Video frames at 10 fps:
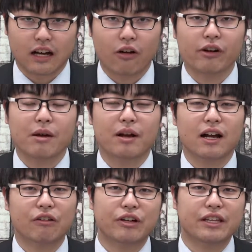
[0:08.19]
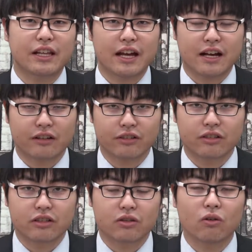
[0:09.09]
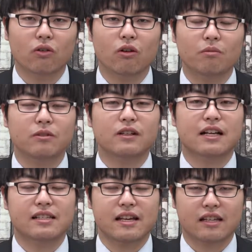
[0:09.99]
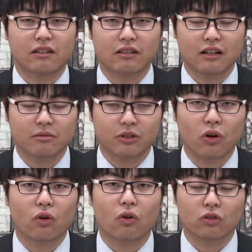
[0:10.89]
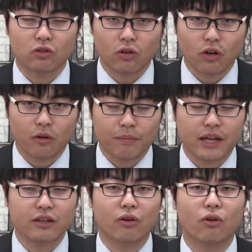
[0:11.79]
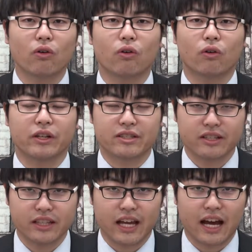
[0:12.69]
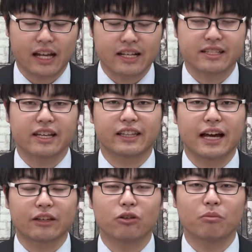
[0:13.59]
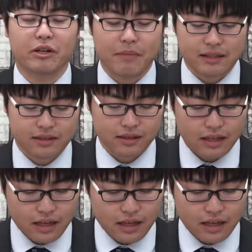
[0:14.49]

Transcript: 青山学院大学総合文化政策学部の国語の勉強方法について話していきたいと思います